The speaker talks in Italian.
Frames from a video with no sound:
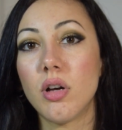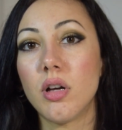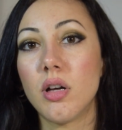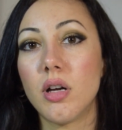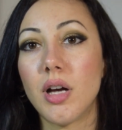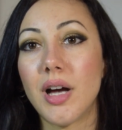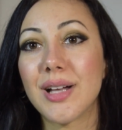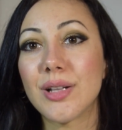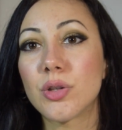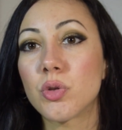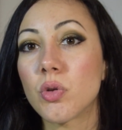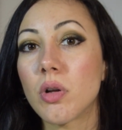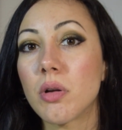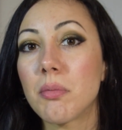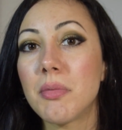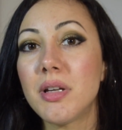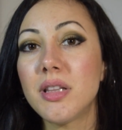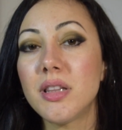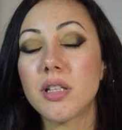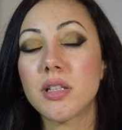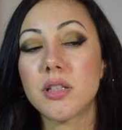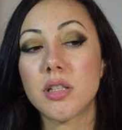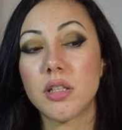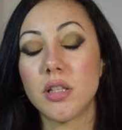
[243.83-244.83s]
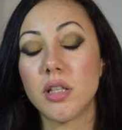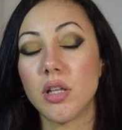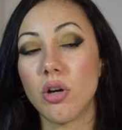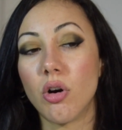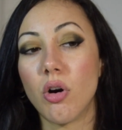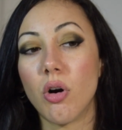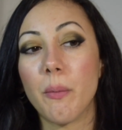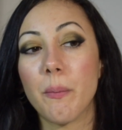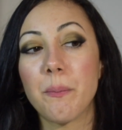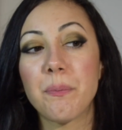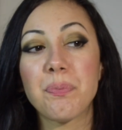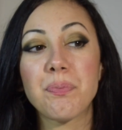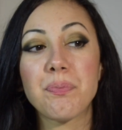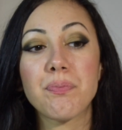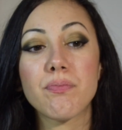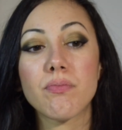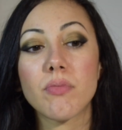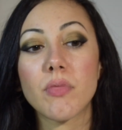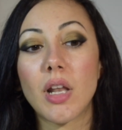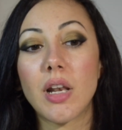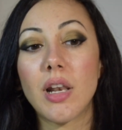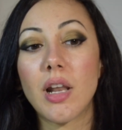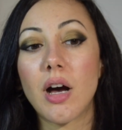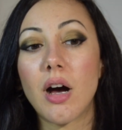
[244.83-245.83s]
Eh, attualmente ti dirò
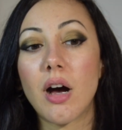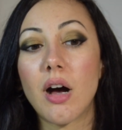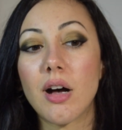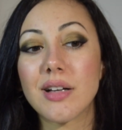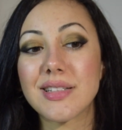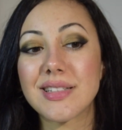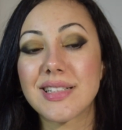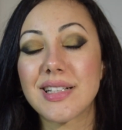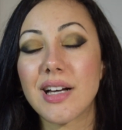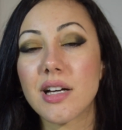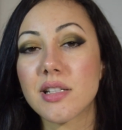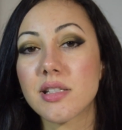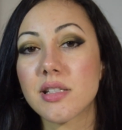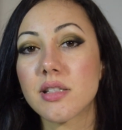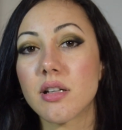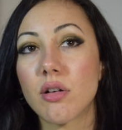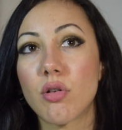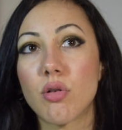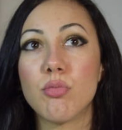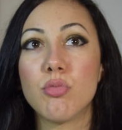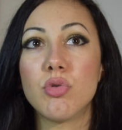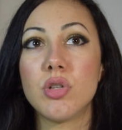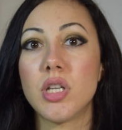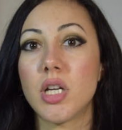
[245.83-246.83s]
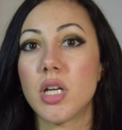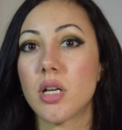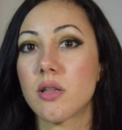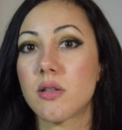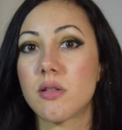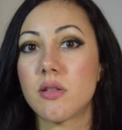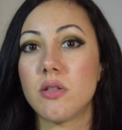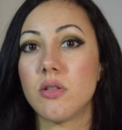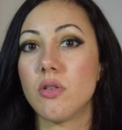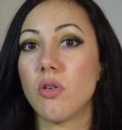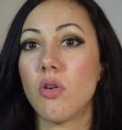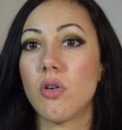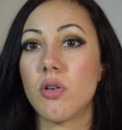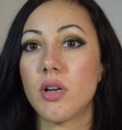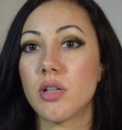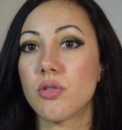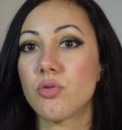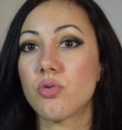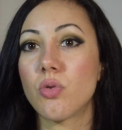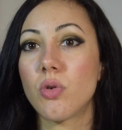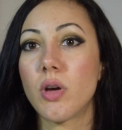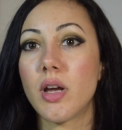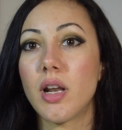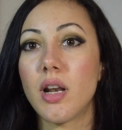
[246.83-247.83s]
la scarsa
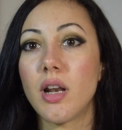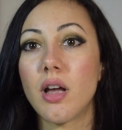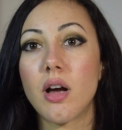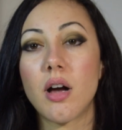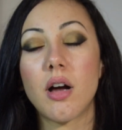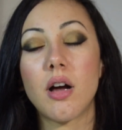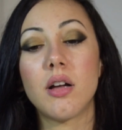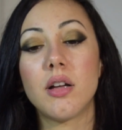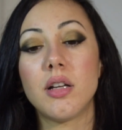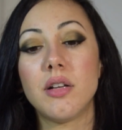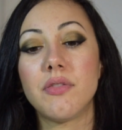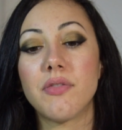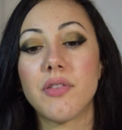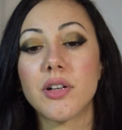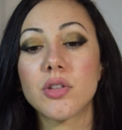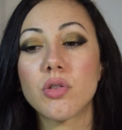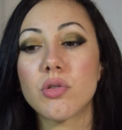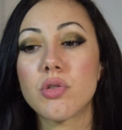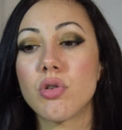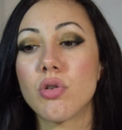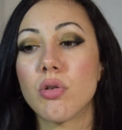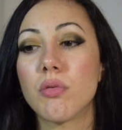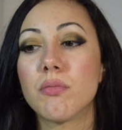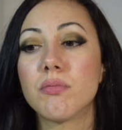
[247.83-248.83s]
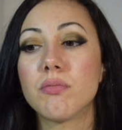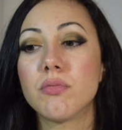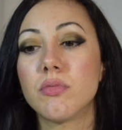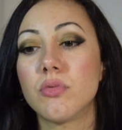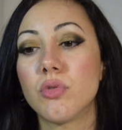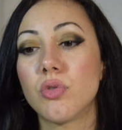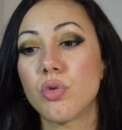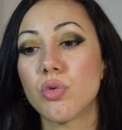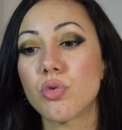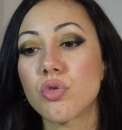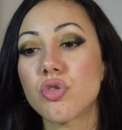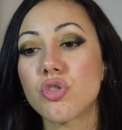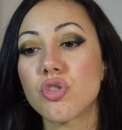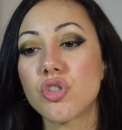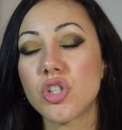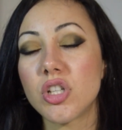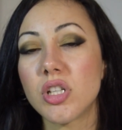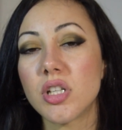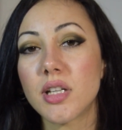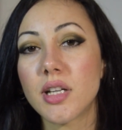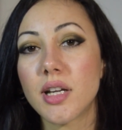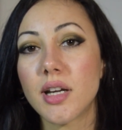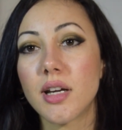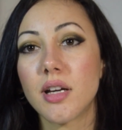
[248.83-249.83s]
comunicazione, cioè la, il fatto di non
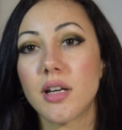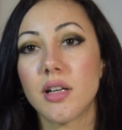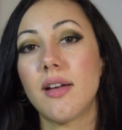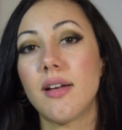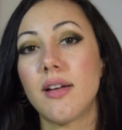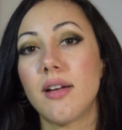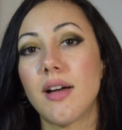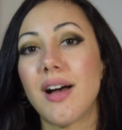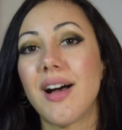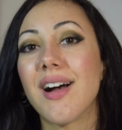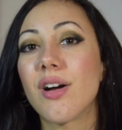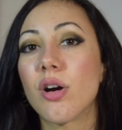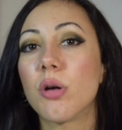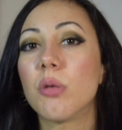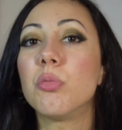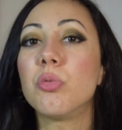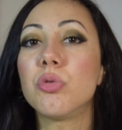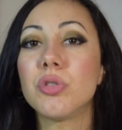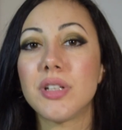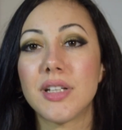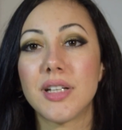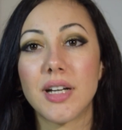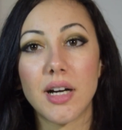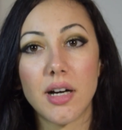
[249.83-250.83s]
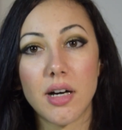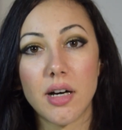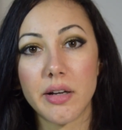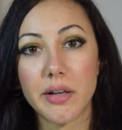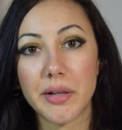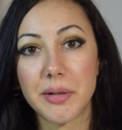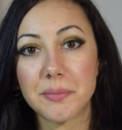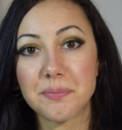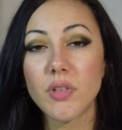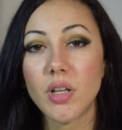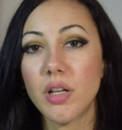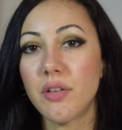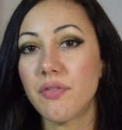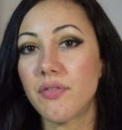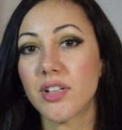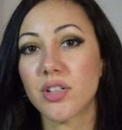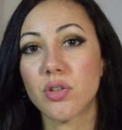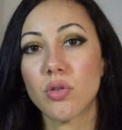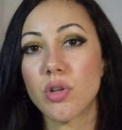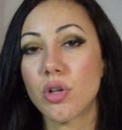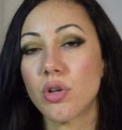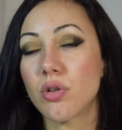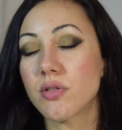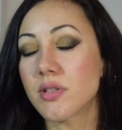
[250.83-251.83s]
riuscire eh, a comunicare, il
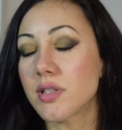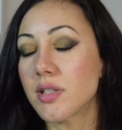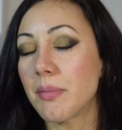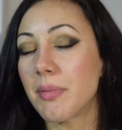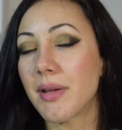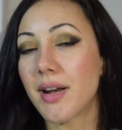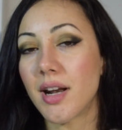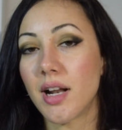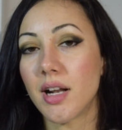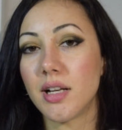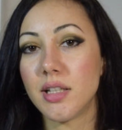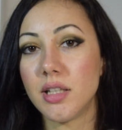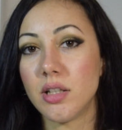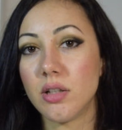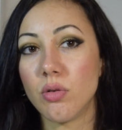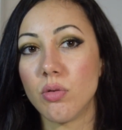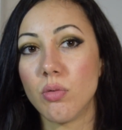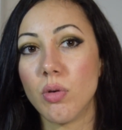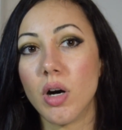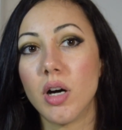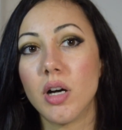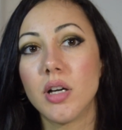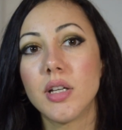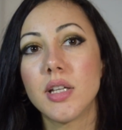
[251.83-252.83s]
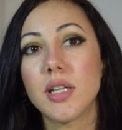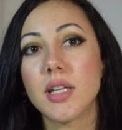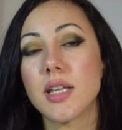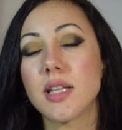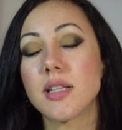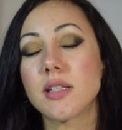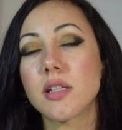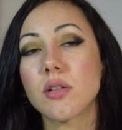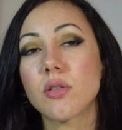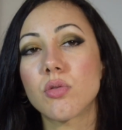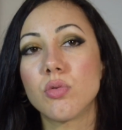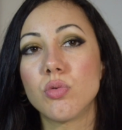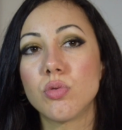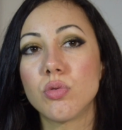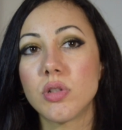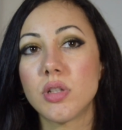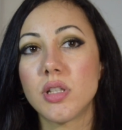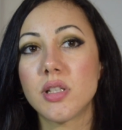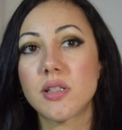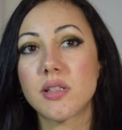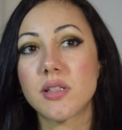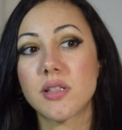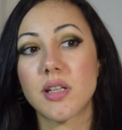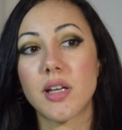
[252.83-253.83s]
fatto di non sapere la lingua. In
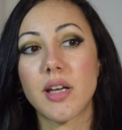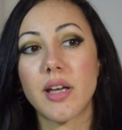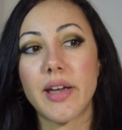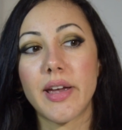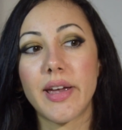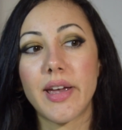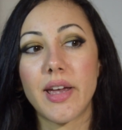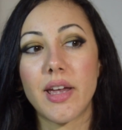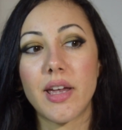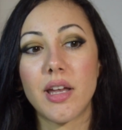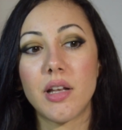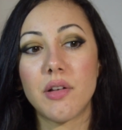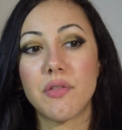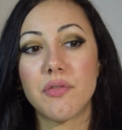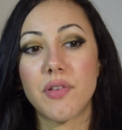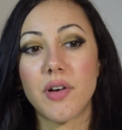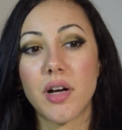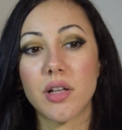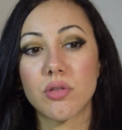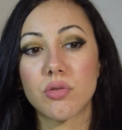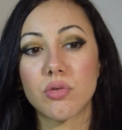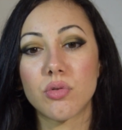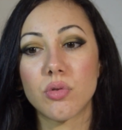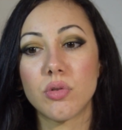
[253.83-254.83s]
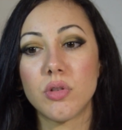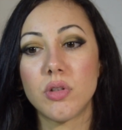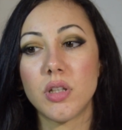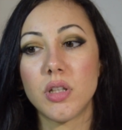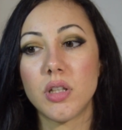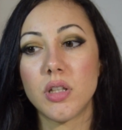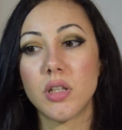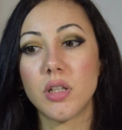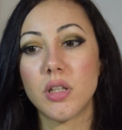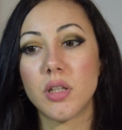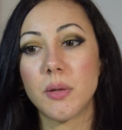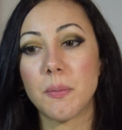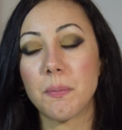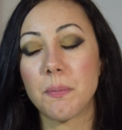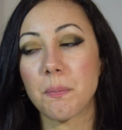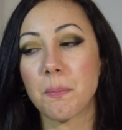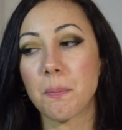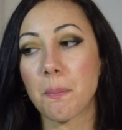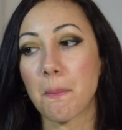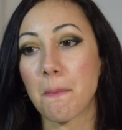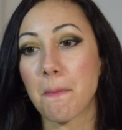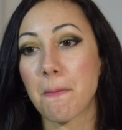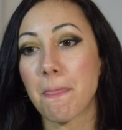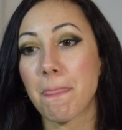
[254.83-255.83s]
secundis è il fatto di... Mh, mm,